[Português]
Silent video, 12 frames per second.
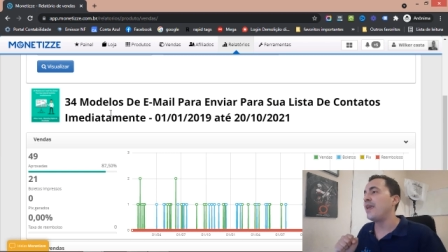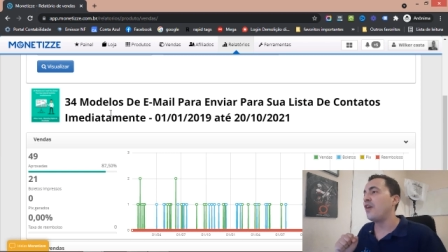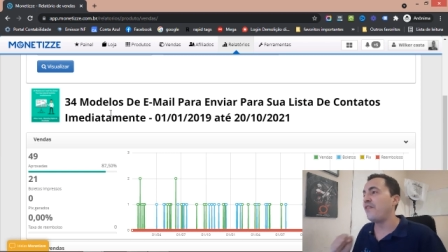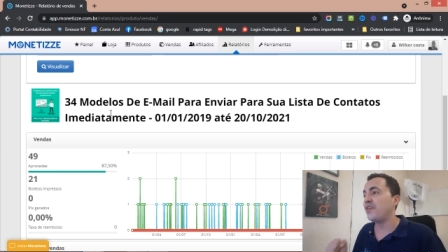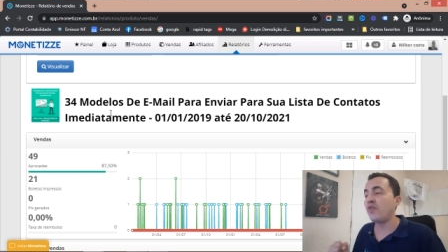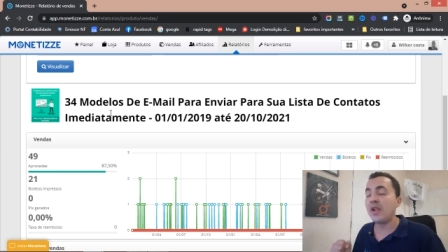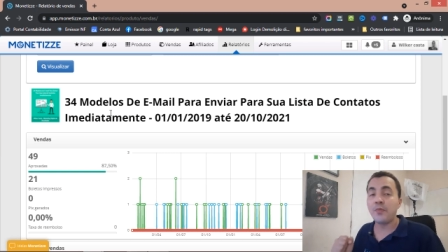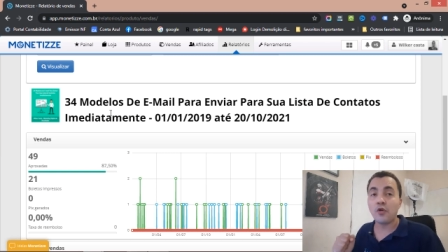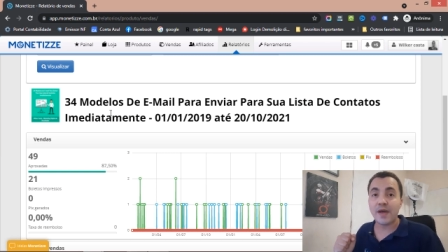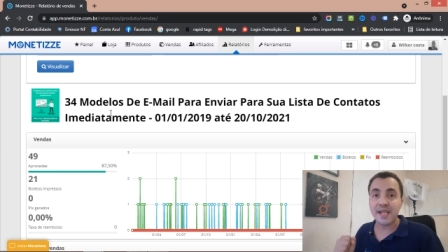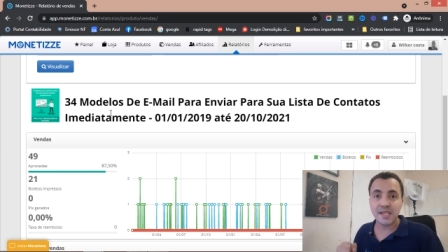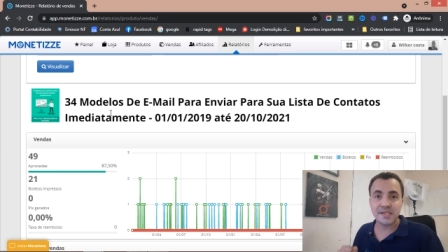eu vendo ele por
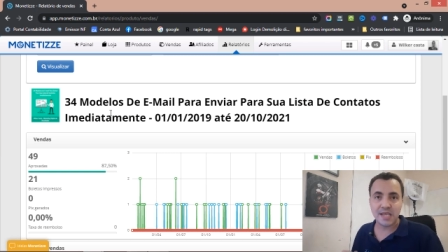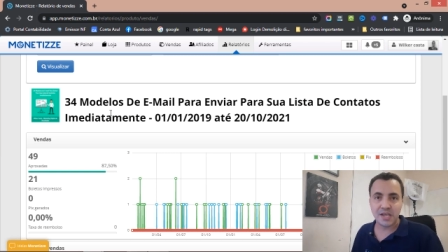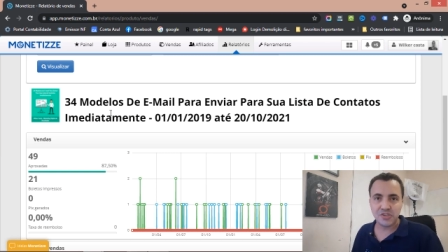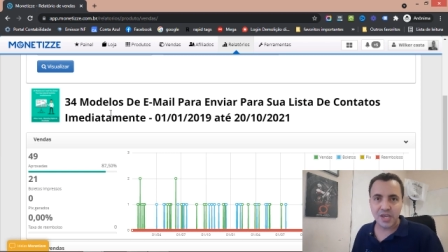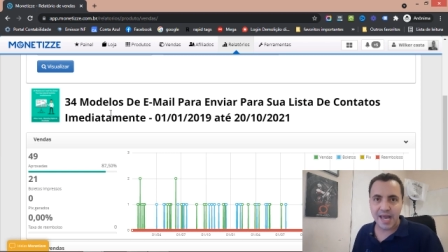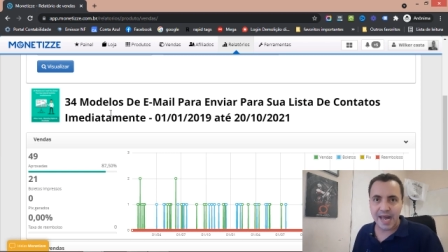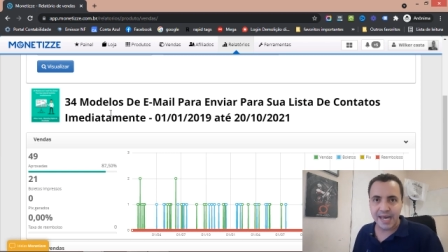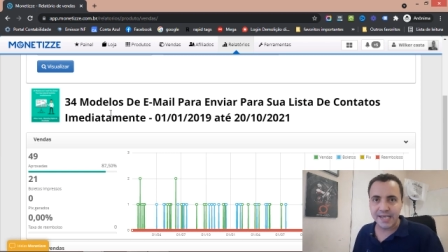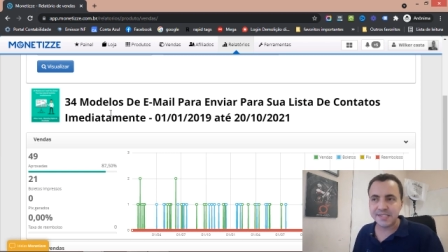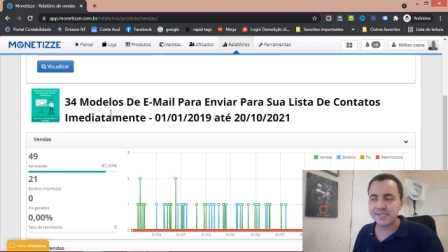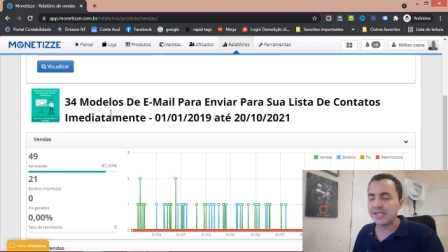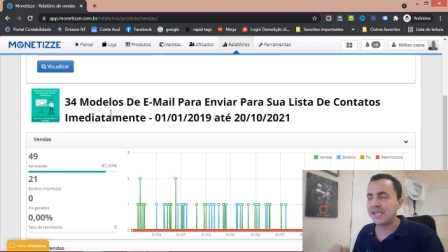R$
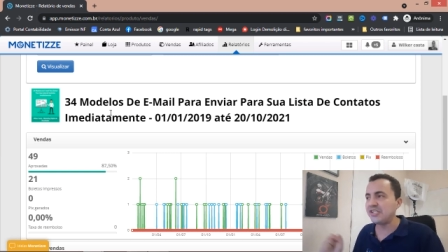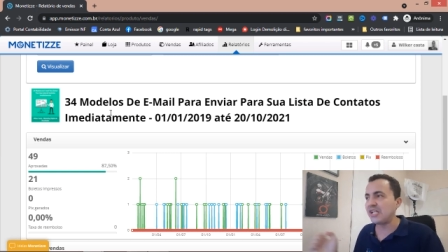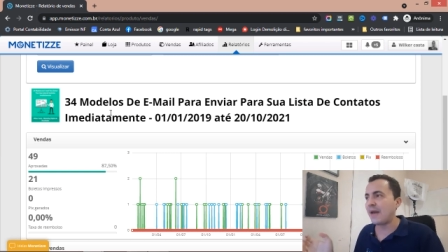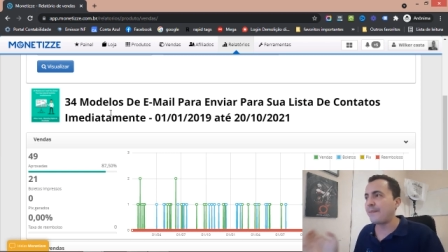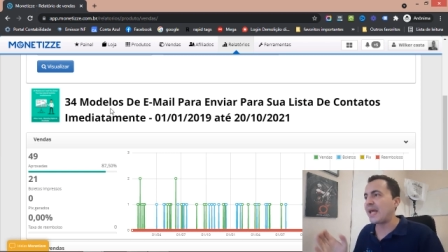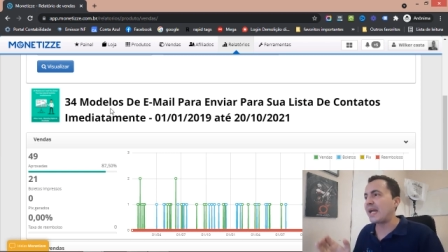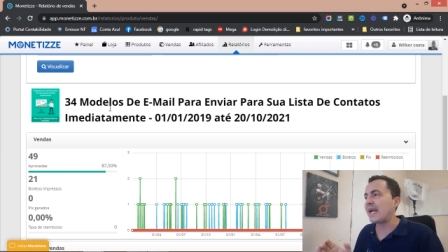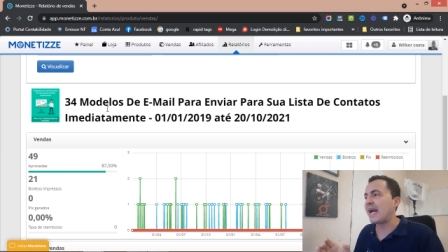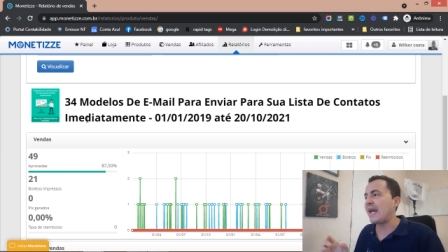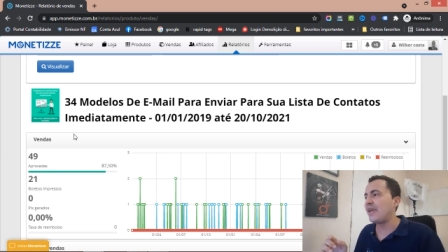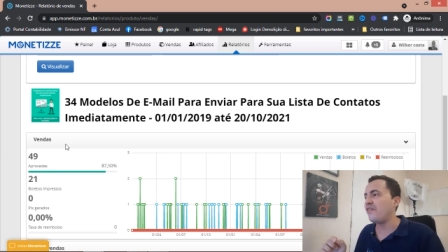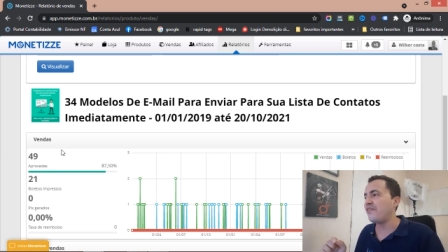reais e de lá para
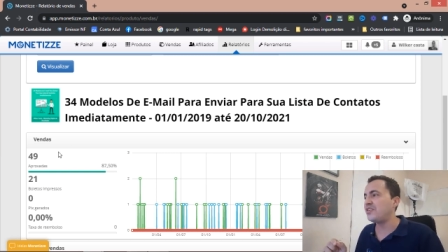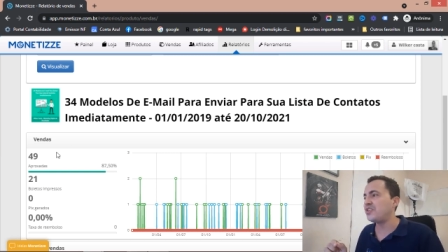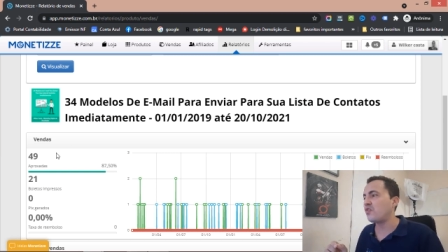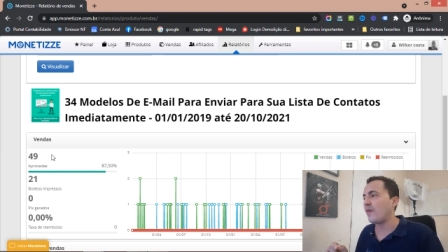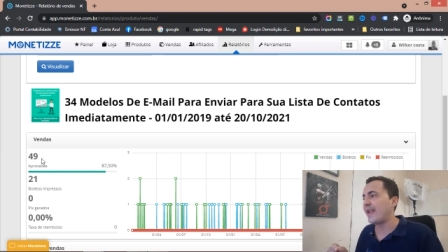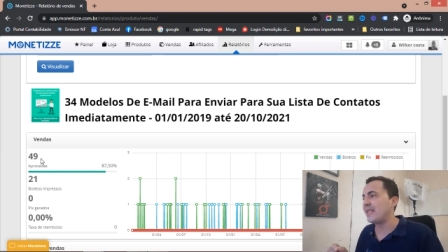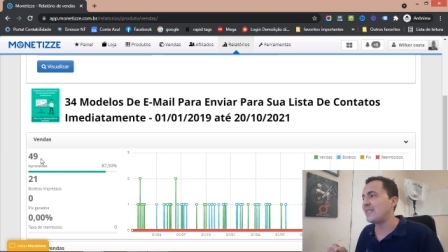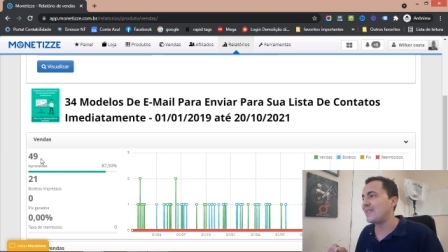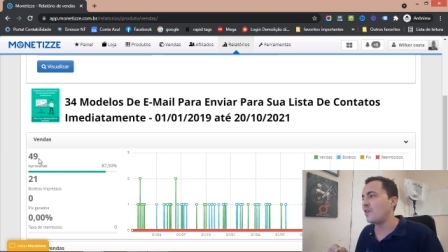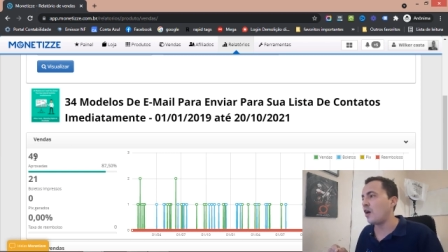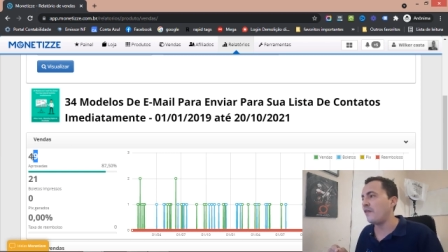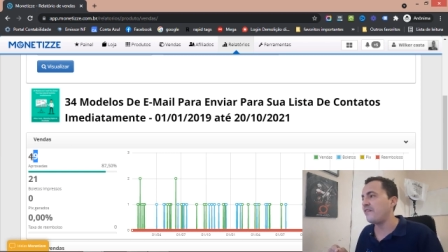cá eu vendi
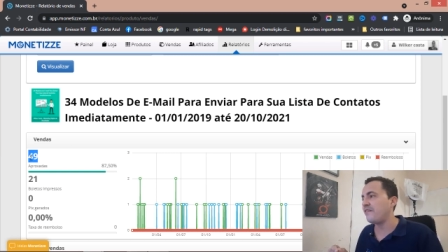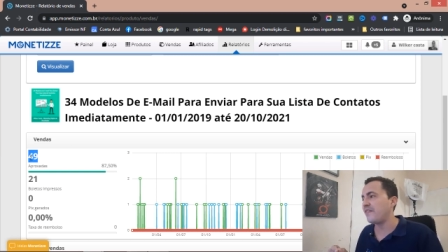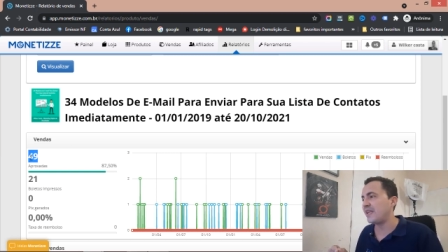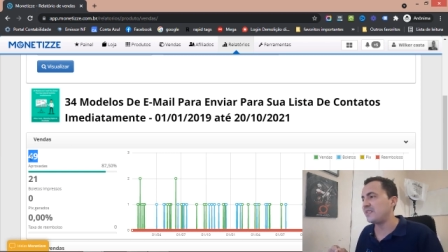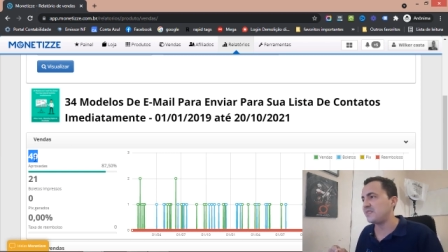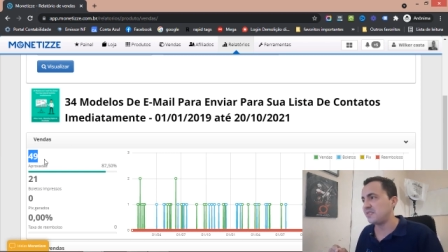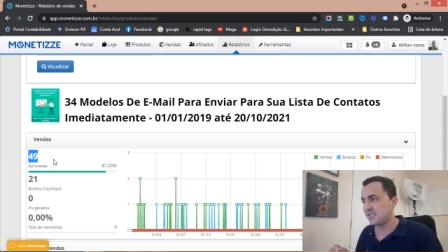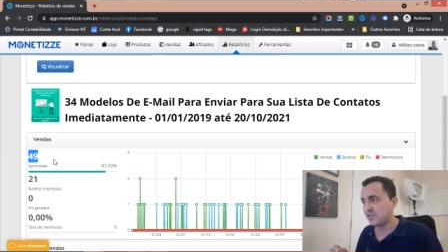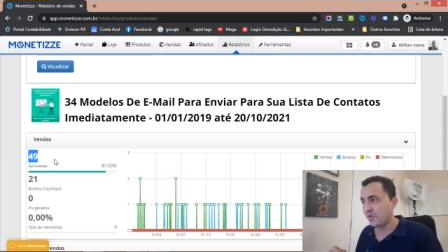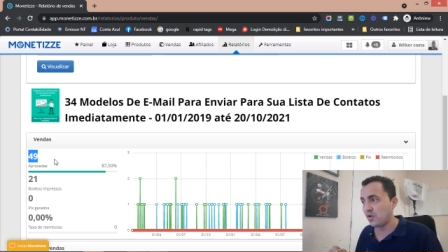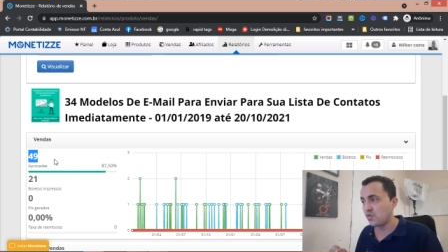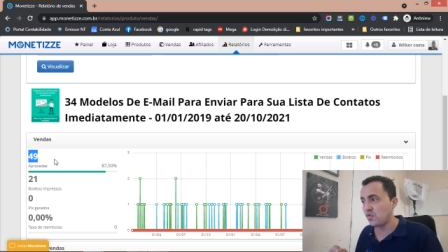49 vezes esse
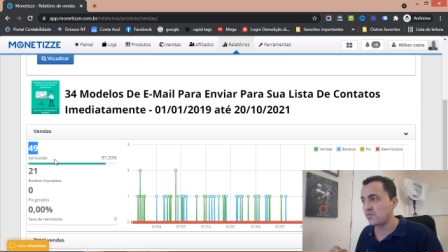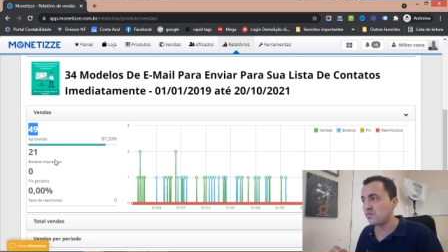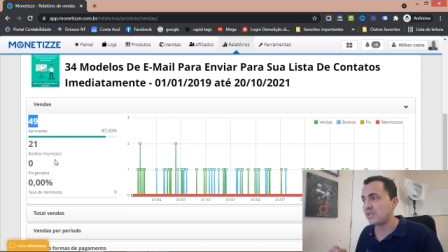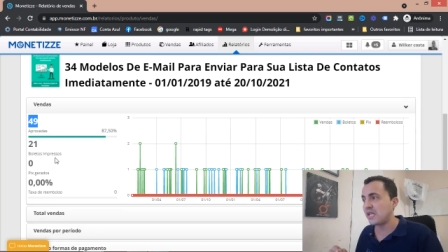produto,